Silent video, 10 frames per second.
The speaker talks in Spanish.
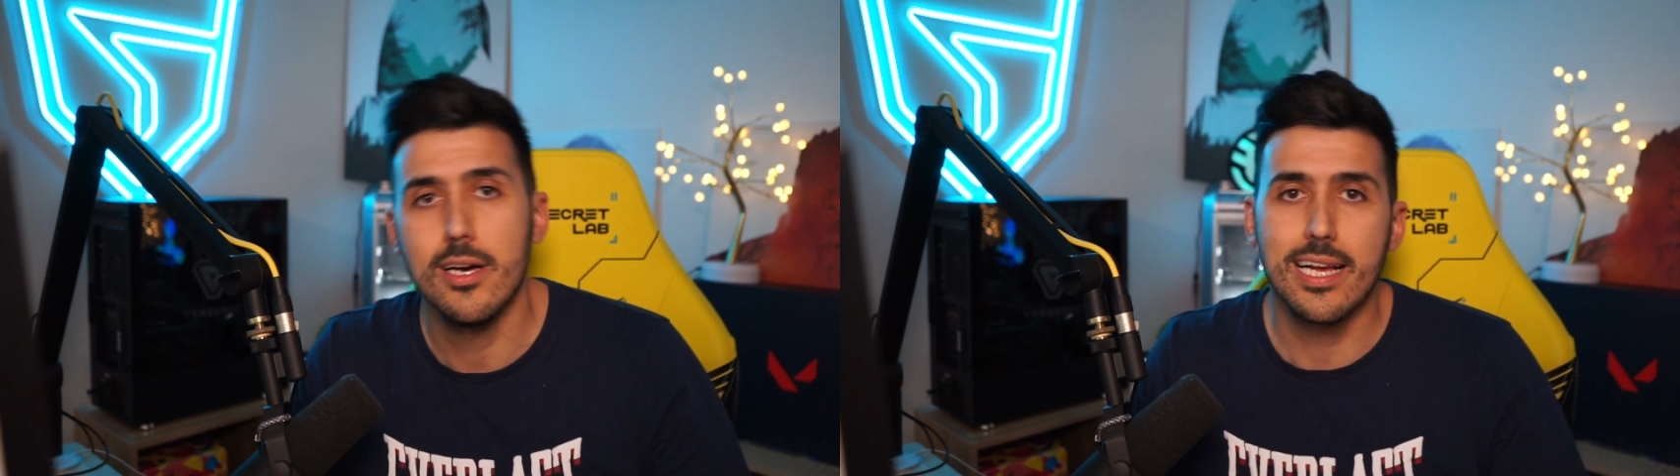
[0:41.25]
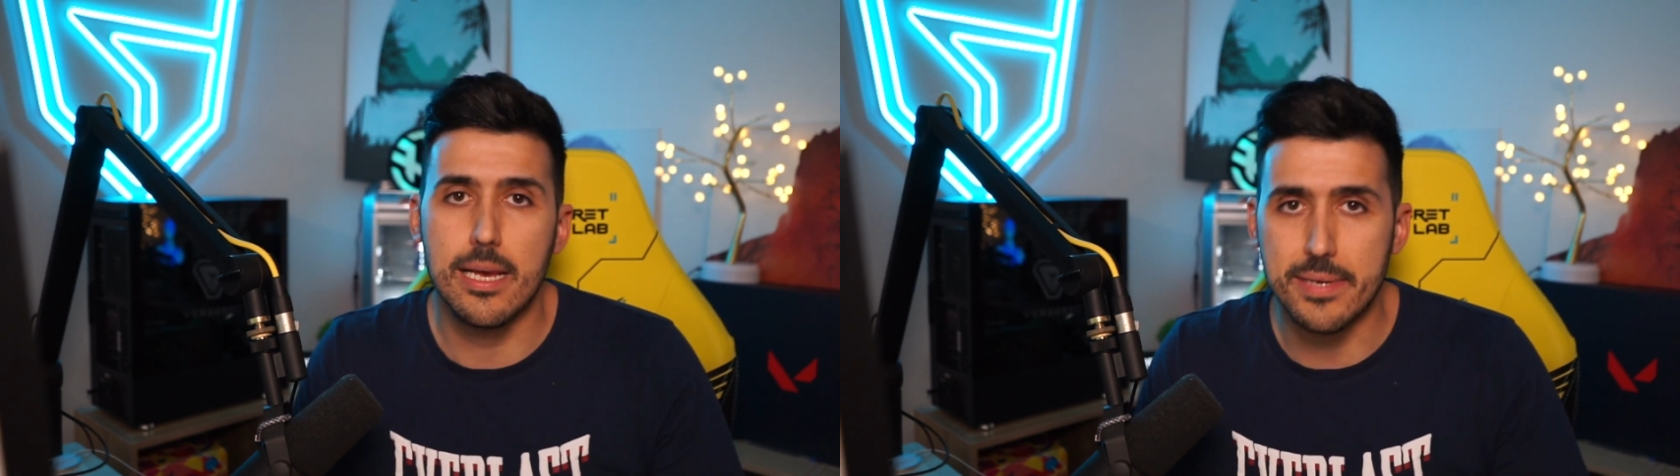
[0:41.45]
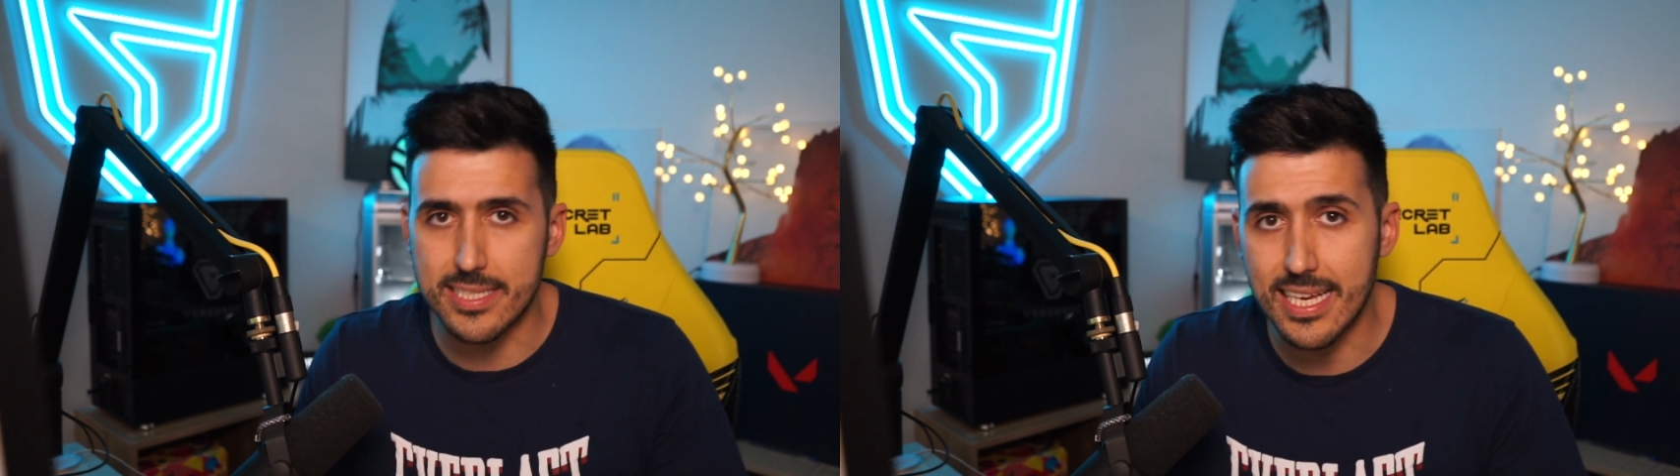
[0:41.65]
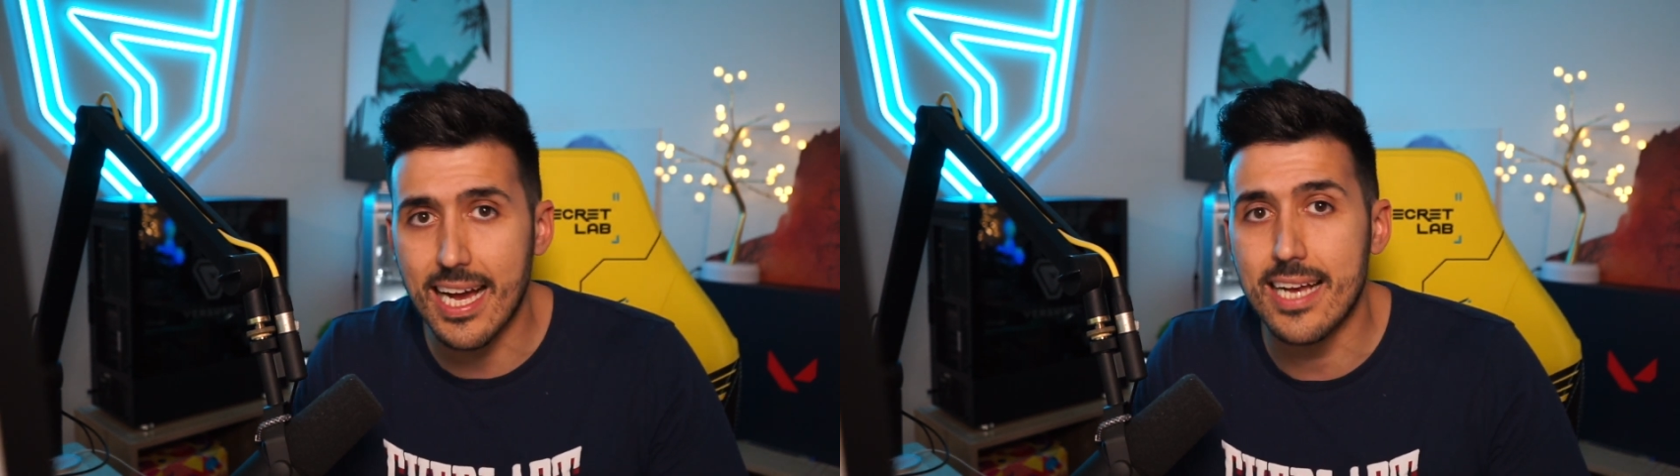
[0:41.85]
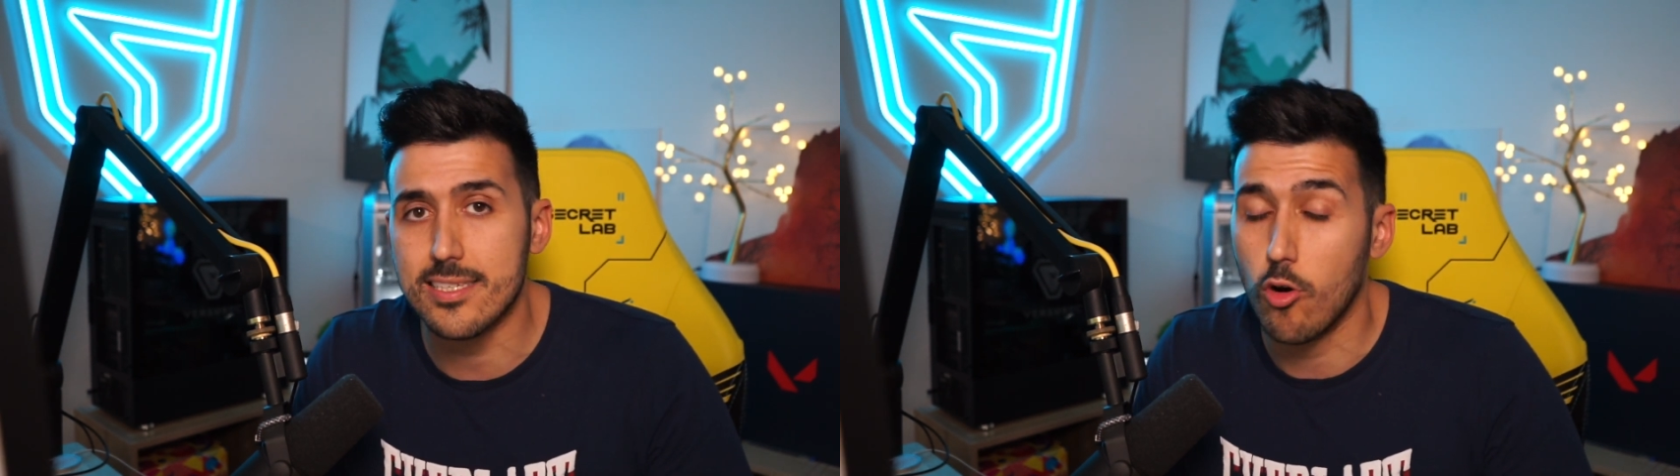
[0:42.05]
que me
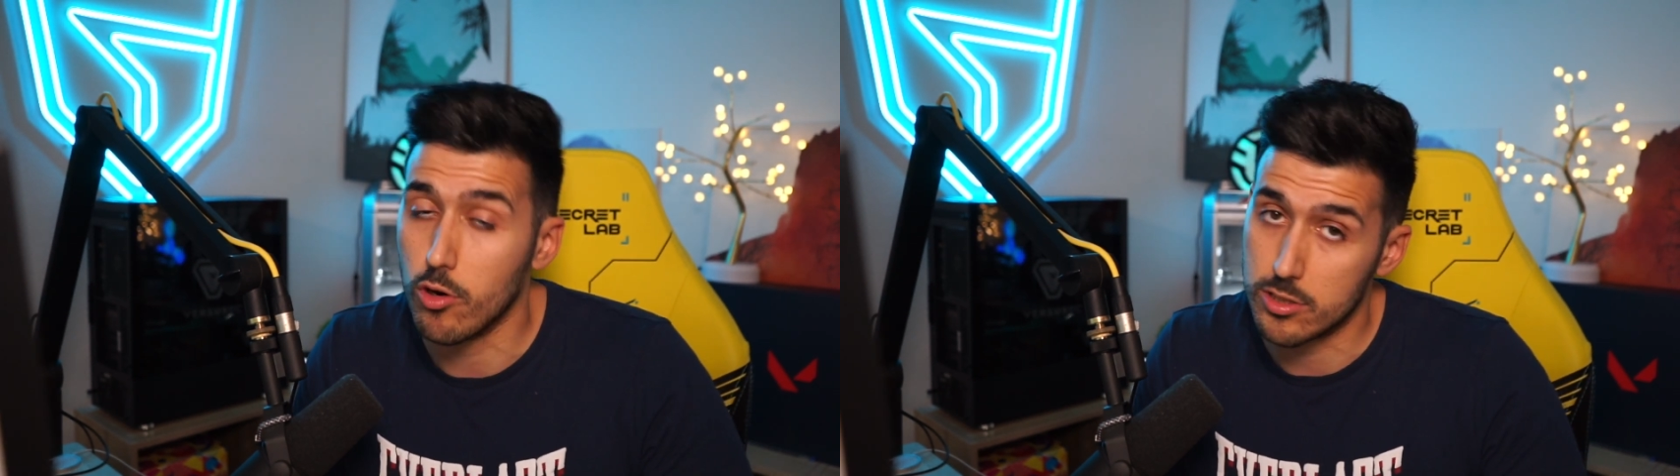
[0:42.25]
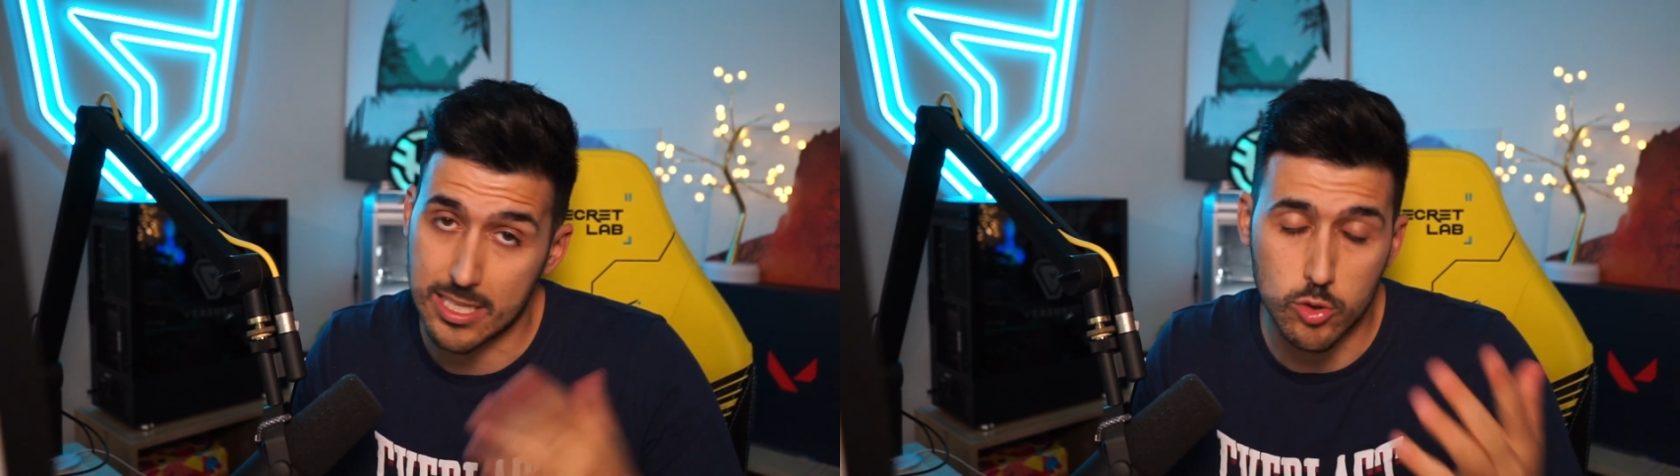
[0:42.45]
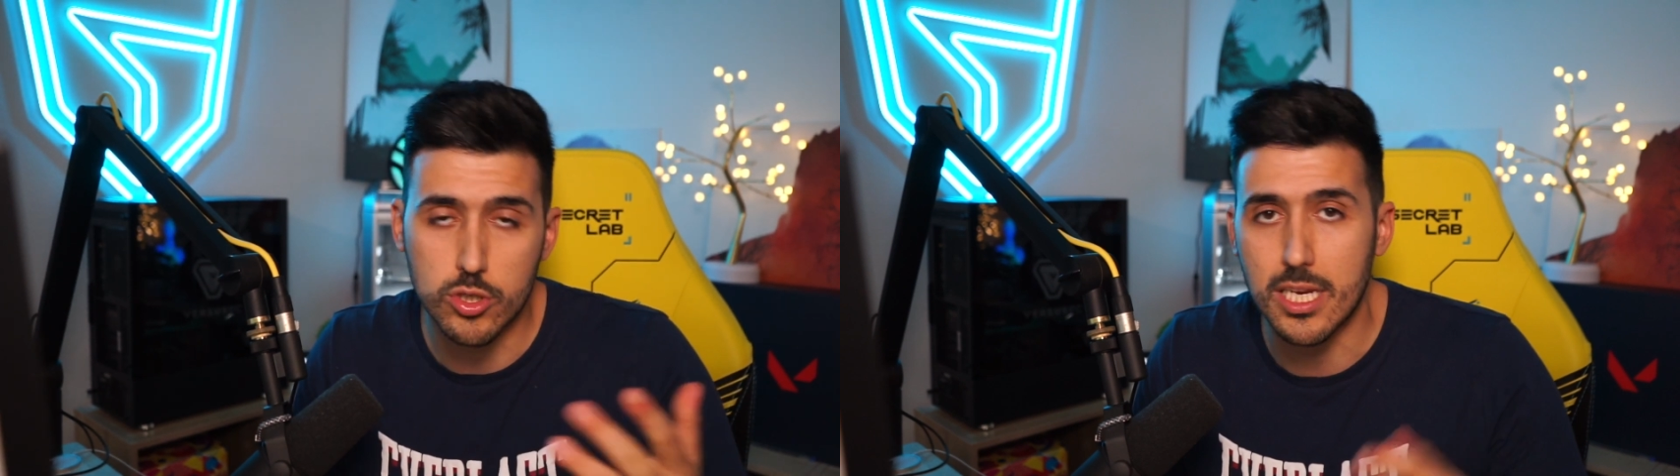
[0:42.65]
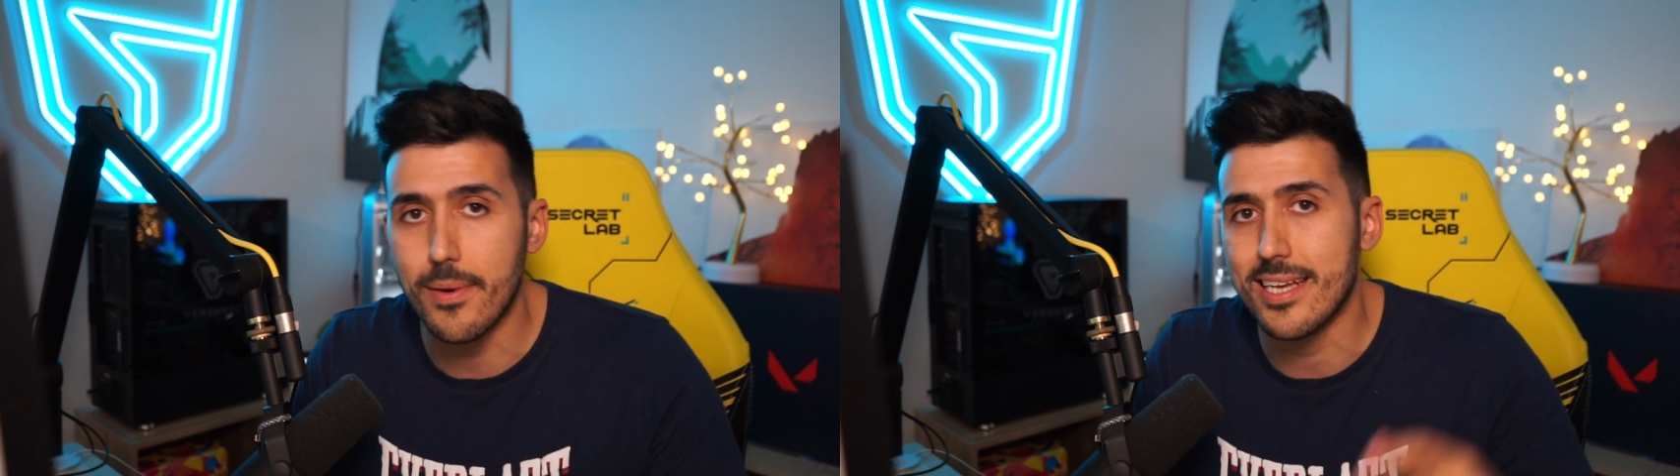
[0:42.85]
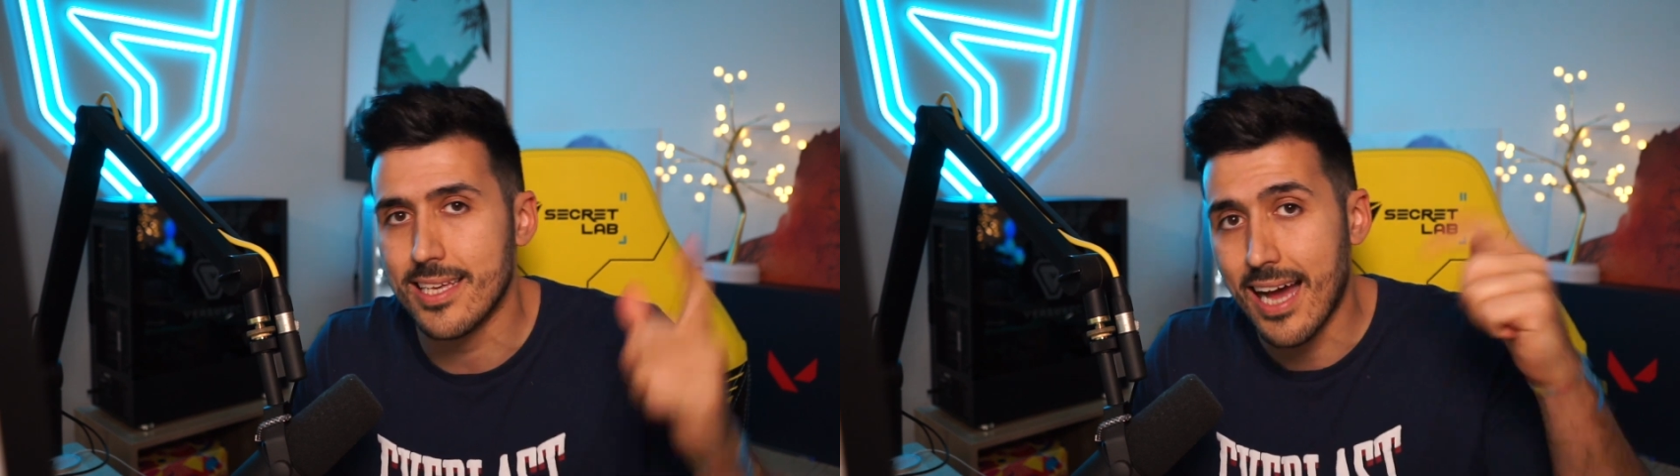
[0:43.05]
sigas o que te
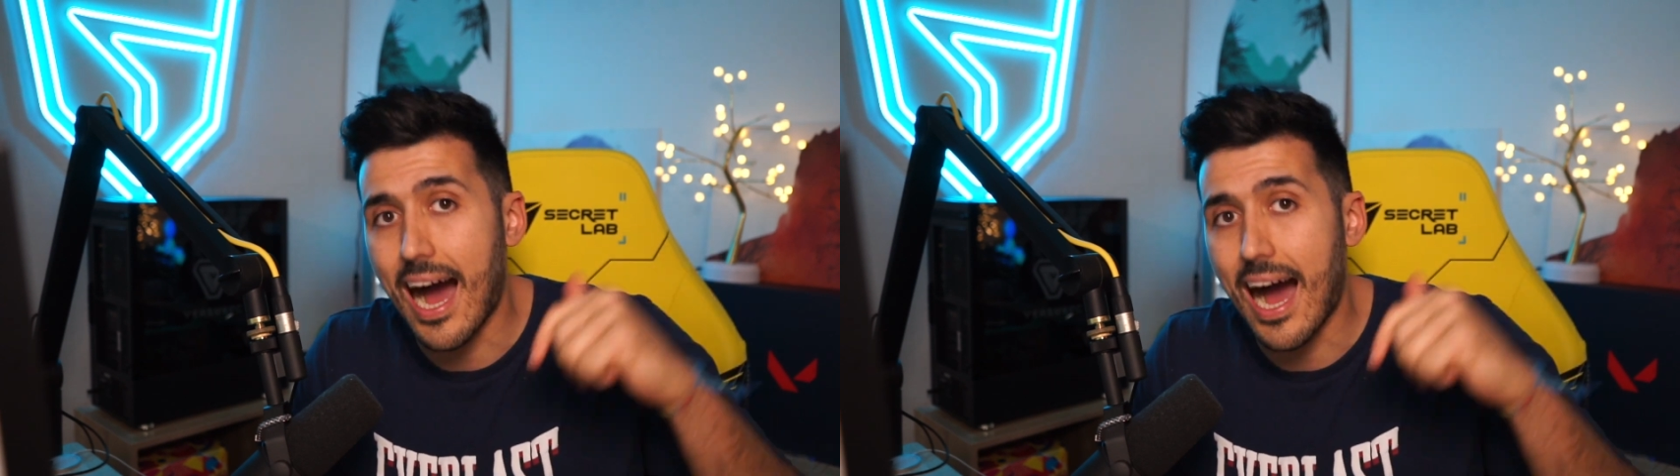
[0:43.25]
suscribas